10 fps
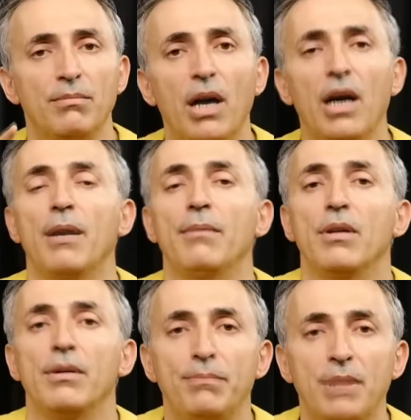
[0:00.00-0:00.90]
bayağı
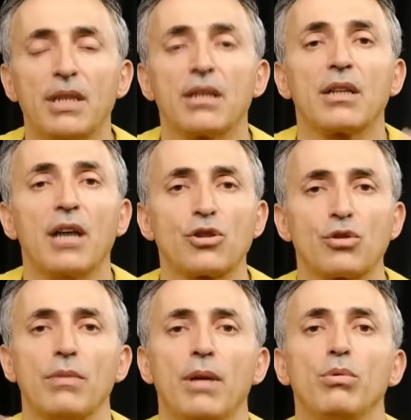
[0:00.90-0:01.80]
bir
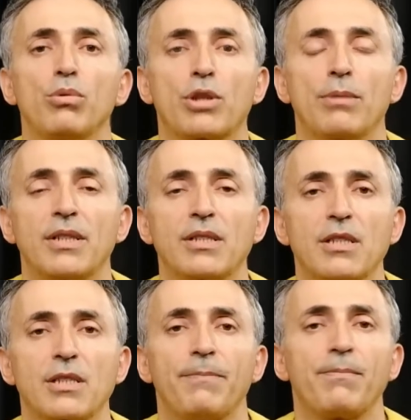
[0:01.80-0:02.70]
kalsiyumla
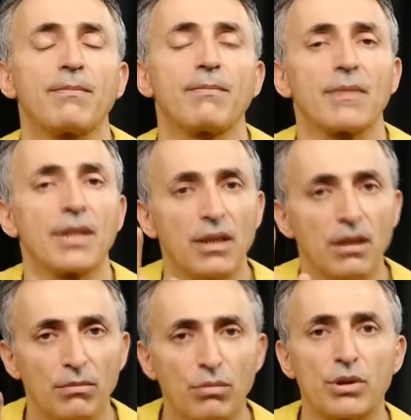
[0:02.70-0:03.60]
buluşabilirsiniz.
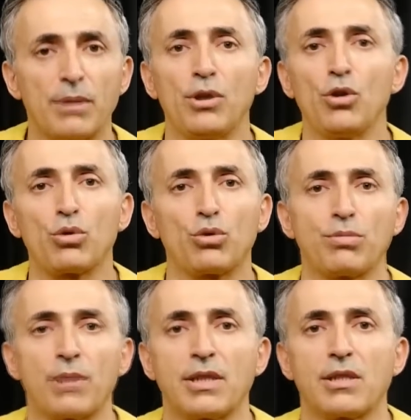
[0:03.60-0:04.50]
Burada bir not
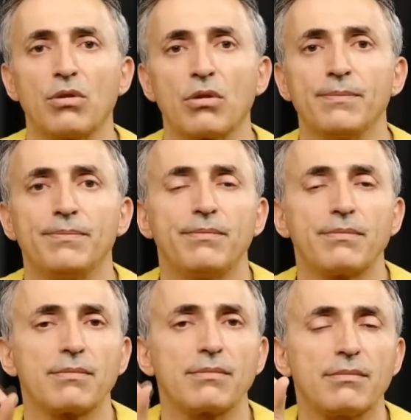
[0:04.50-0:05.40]
düşmek istiyorum.
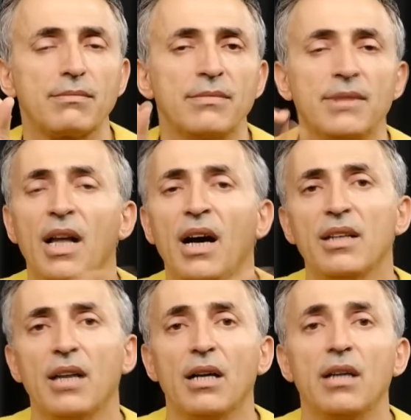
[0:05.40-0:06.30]

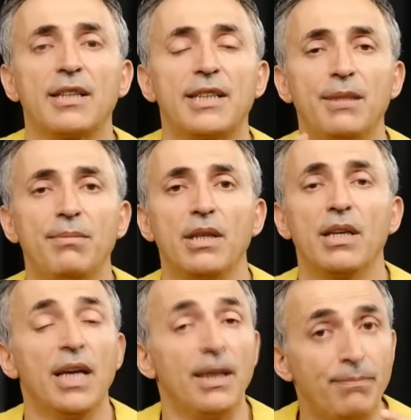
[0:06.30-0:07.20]
Lahana
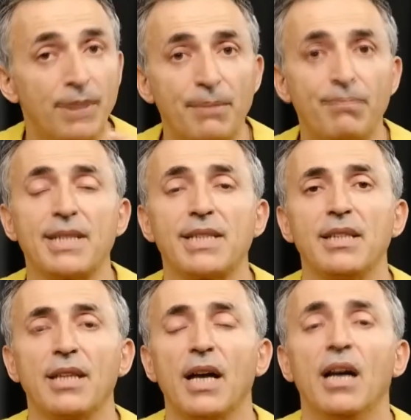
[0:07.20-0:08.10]
gibi bir
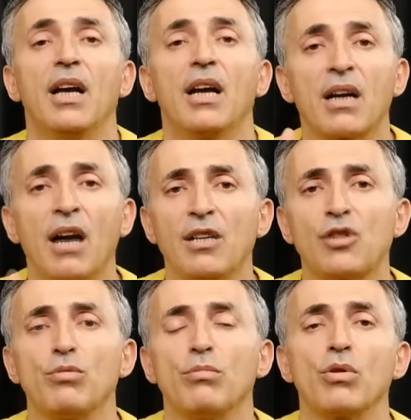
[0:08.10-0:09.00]
besinde
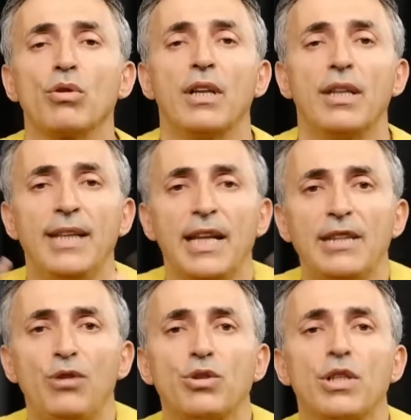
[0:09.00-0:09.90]
kalsiyumun ne
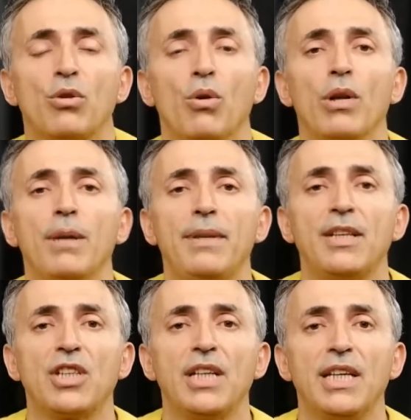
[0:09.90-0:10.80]
düzeyde
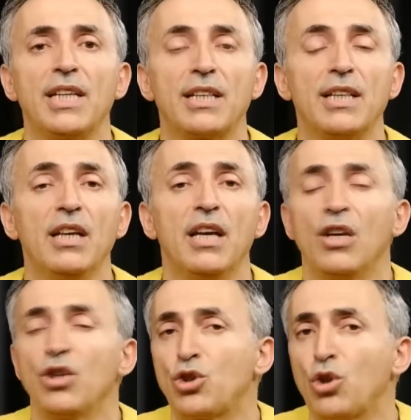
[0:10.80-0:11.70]
olabileceği ile ilgili
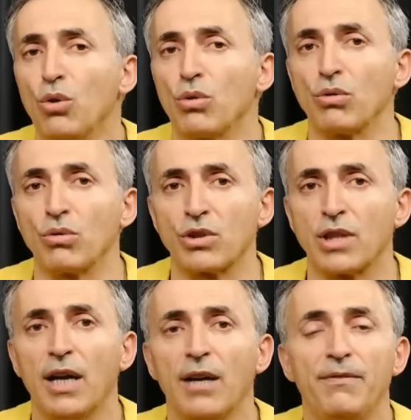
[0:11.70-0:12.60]

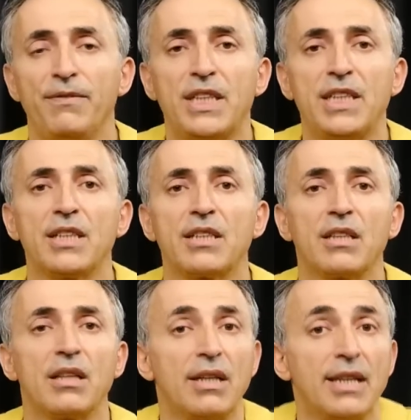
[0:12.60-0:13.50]
çoğunuzda fikir
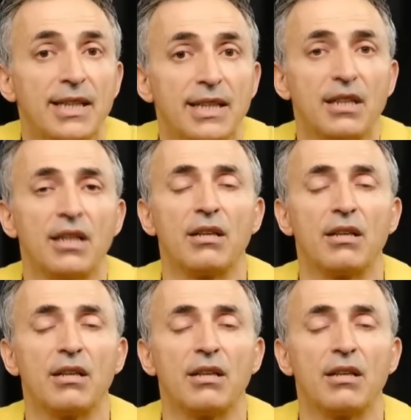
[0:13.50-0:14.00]
nedir